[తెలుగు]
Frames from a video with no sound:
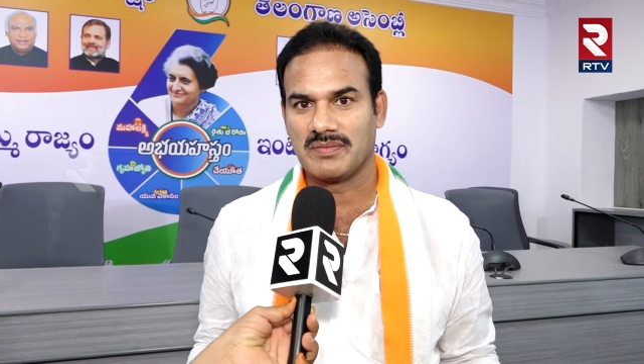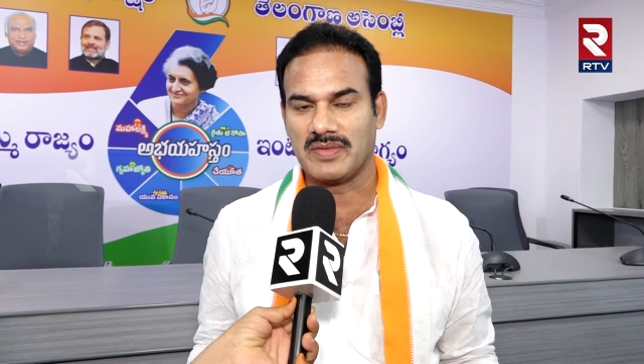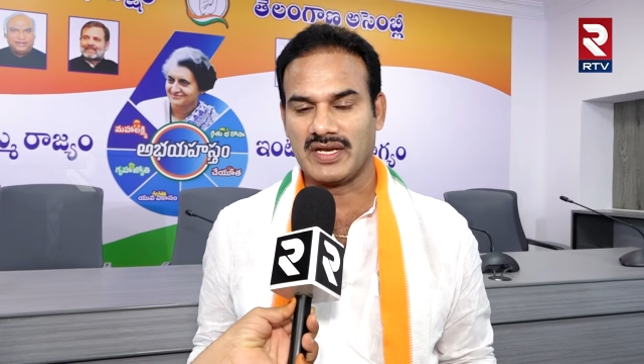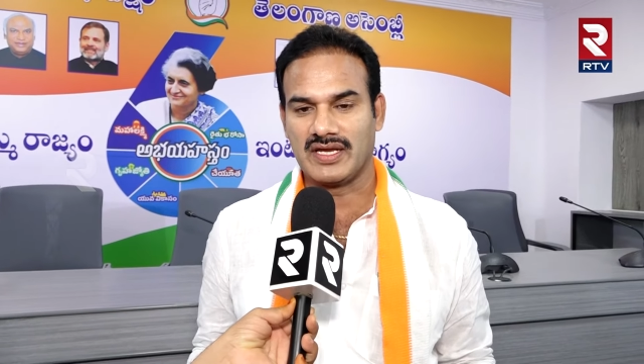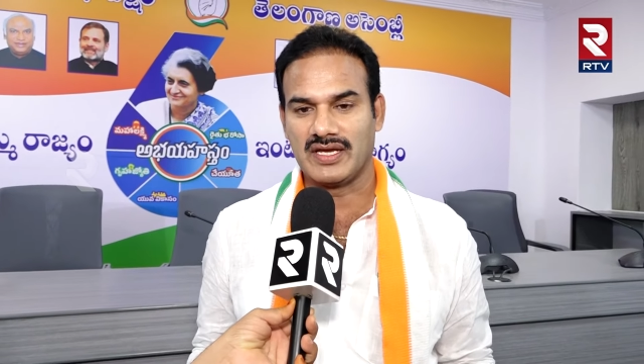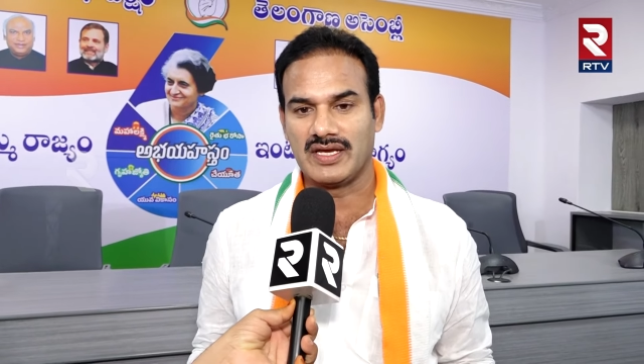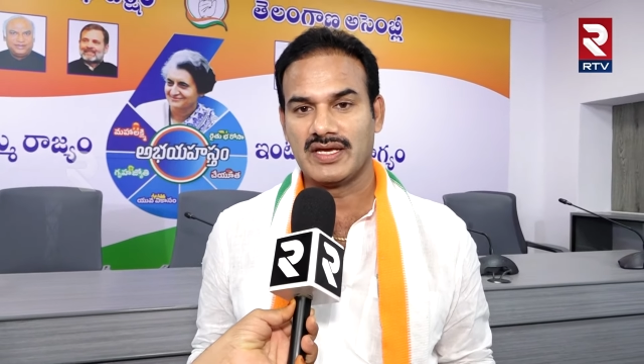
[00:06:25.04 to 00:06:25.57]

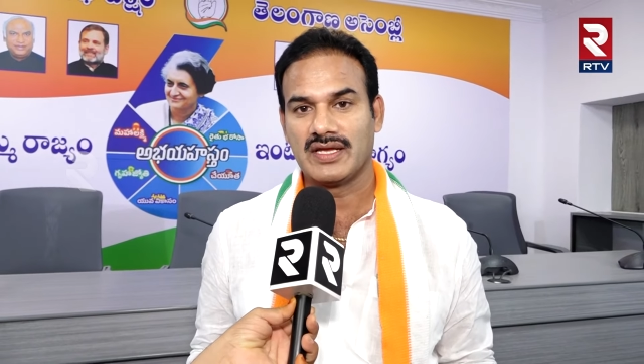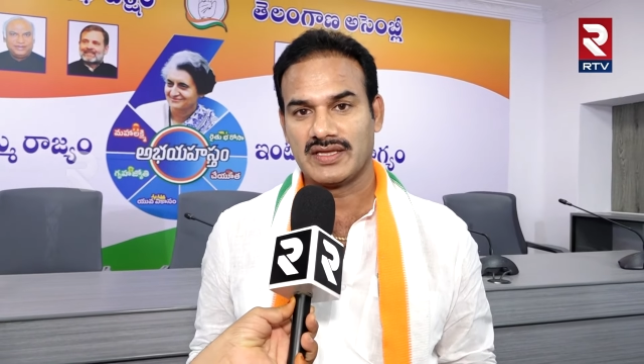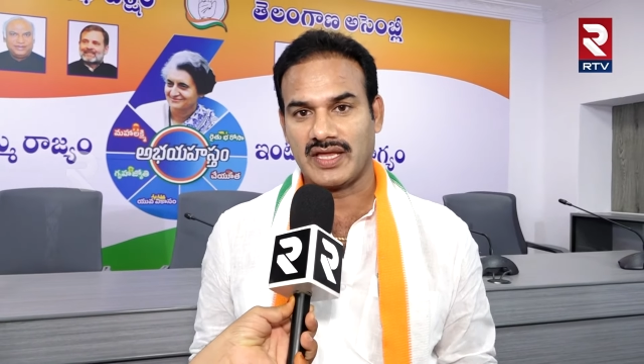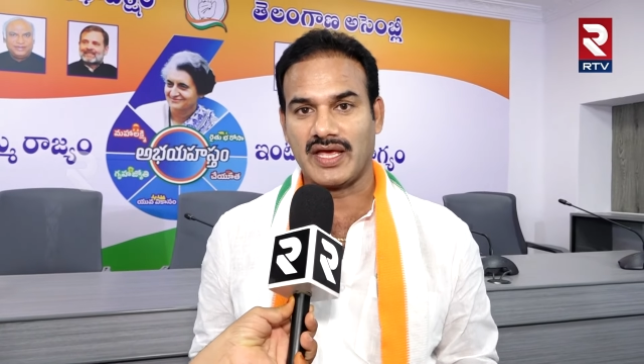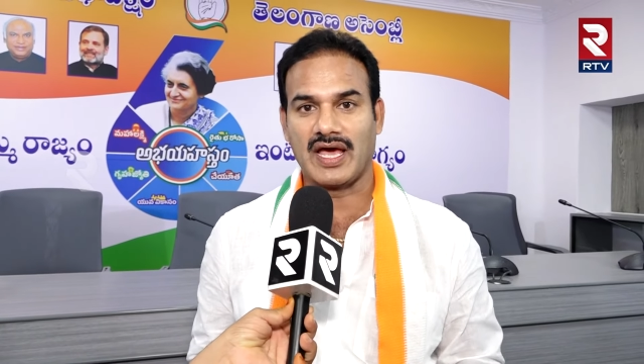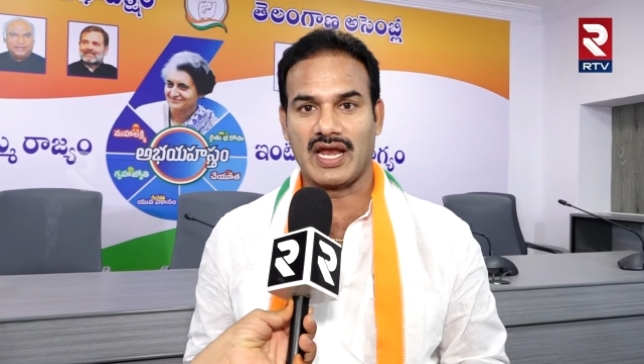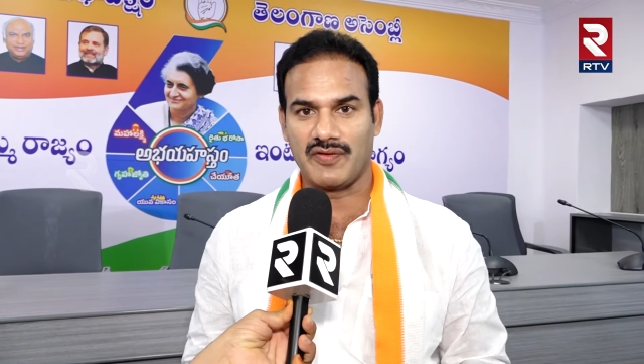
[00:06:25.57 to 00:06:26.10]
మరి
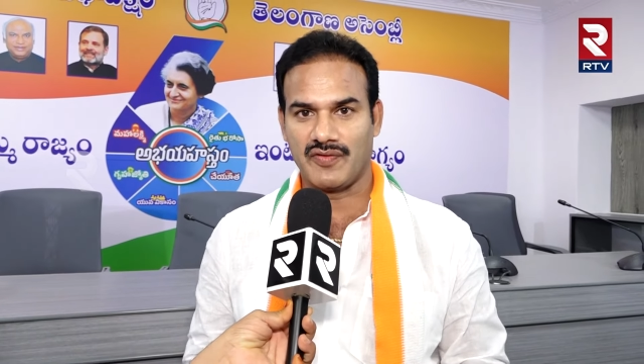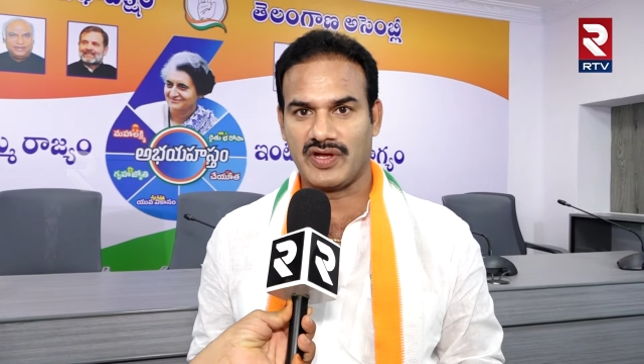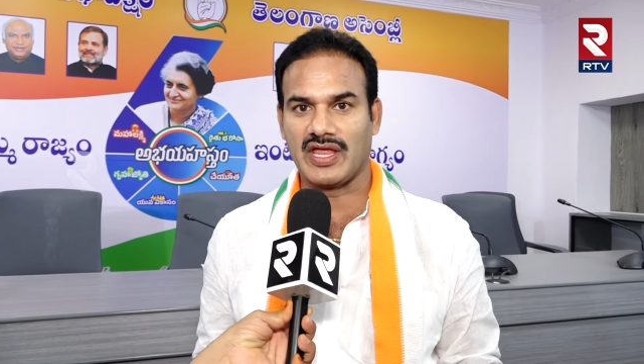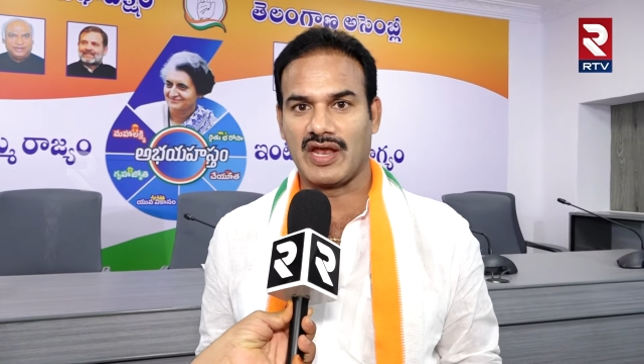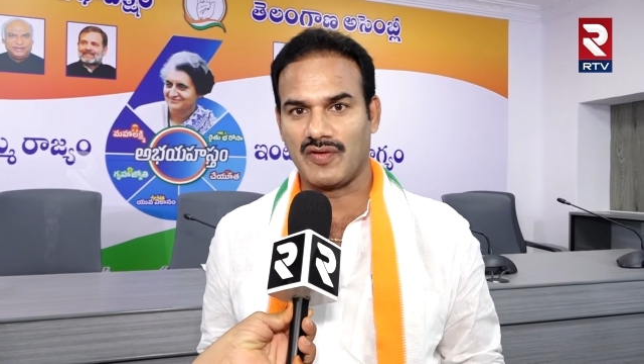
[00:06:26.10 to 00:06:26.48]
దయాలే వేదాలు